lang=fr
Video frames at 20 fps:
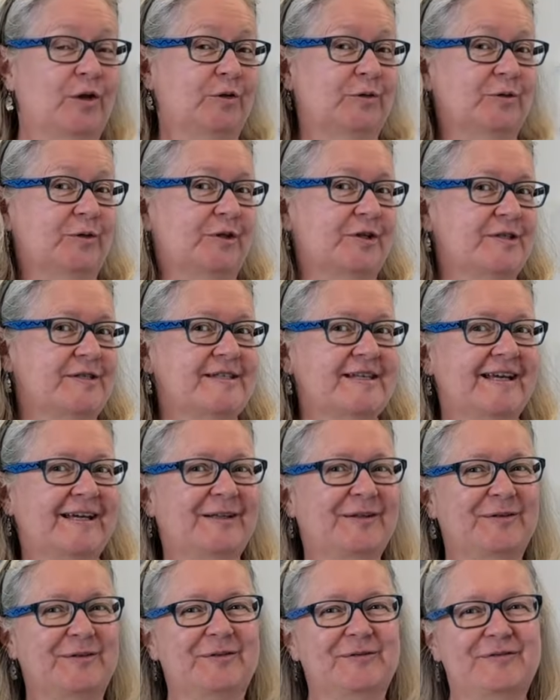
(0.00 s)
nos
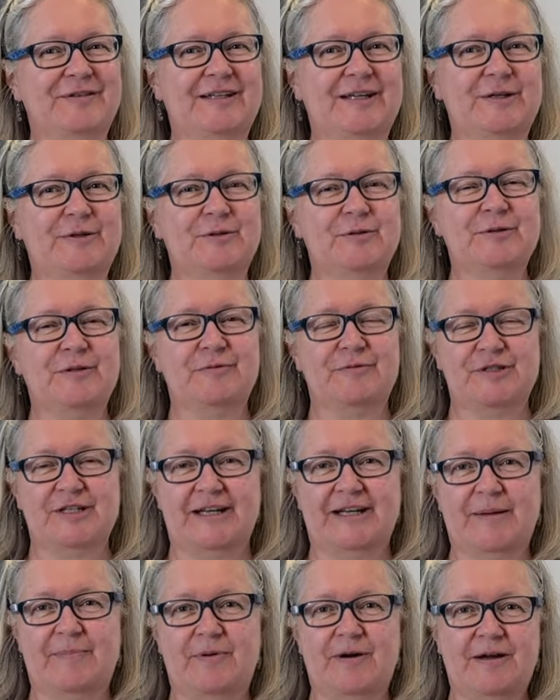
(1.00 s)
recettes, nos vidéos, ne vous
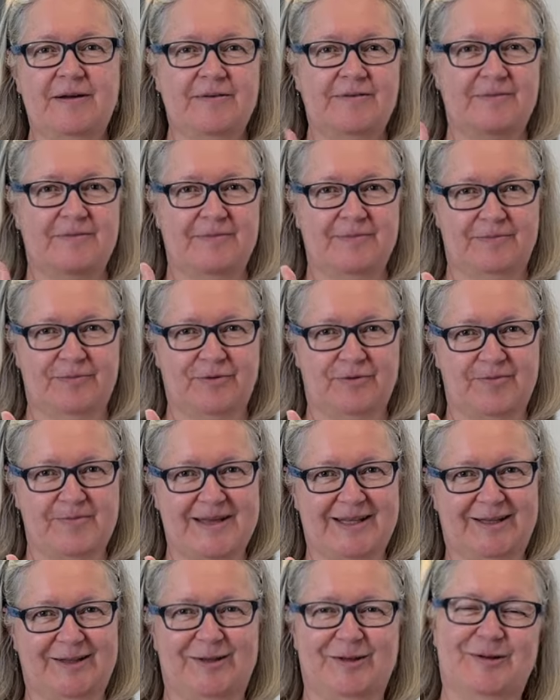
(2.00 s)
gênez pas pour
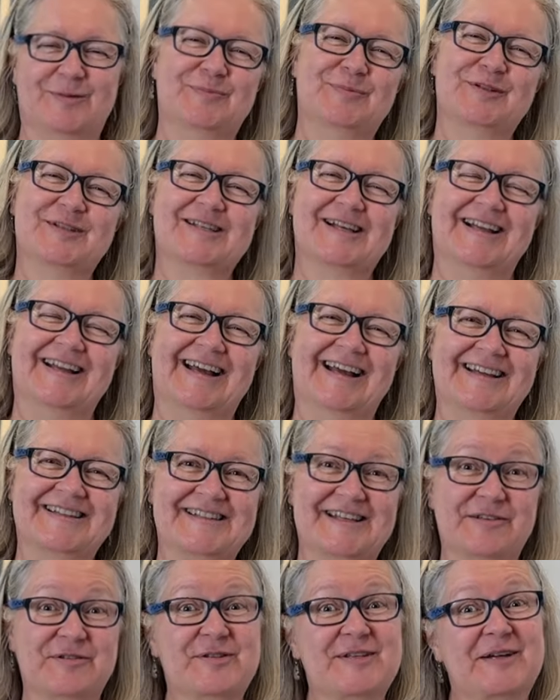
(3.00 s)
mettre le pouce en l'air,
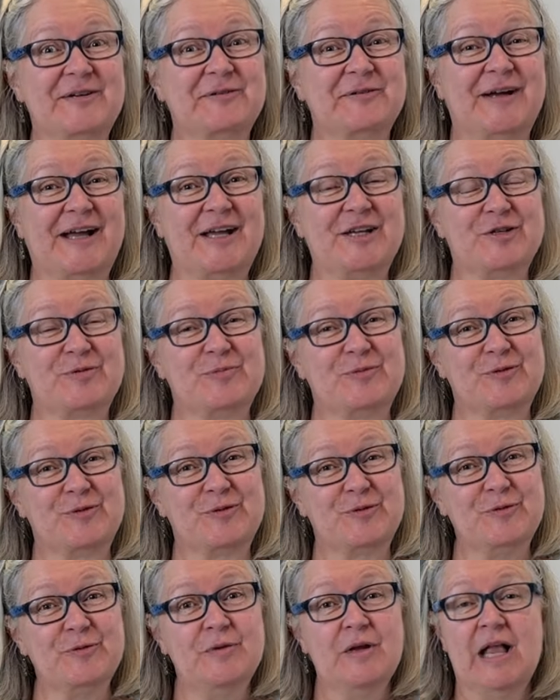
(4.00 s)
ça nous encourage
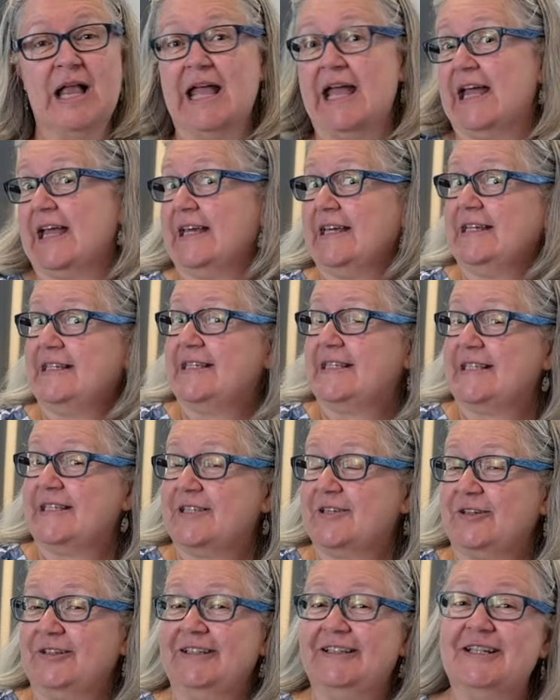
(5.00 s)
beaucoup. Et si
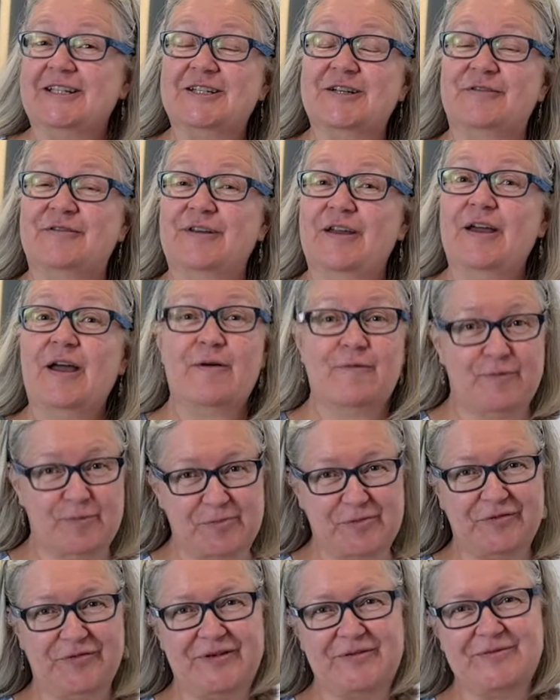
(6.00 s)
ce n'est déjà fait, vous
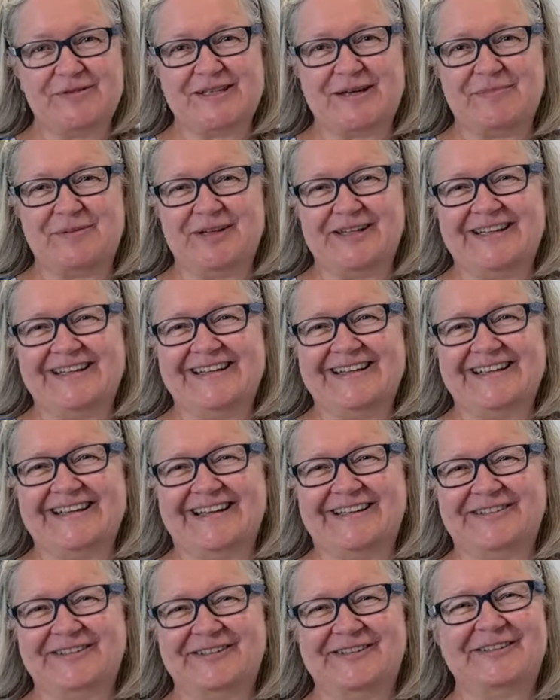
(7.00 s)
pouvez vous abonner
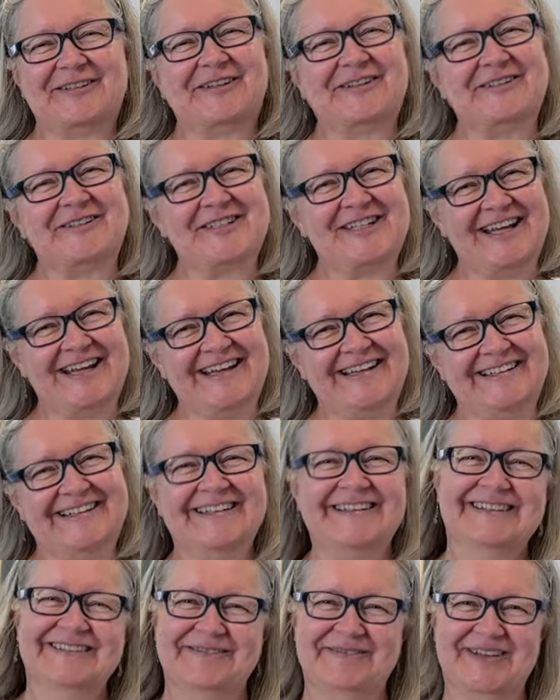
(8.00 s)
à notre chaîne.
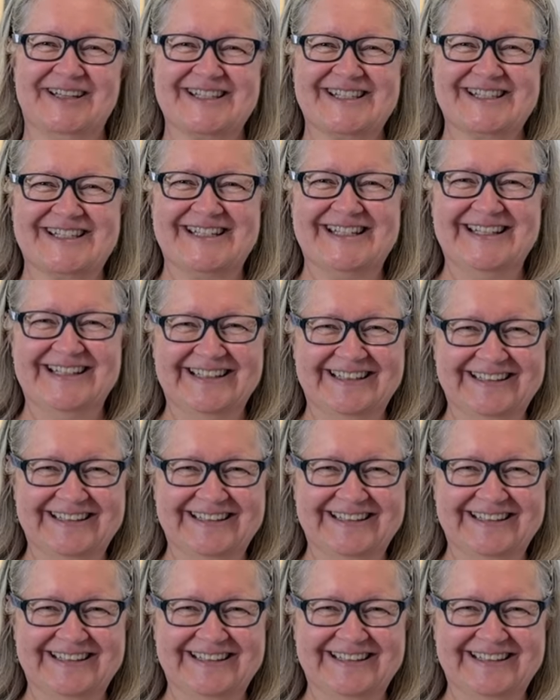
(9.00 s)
Merci.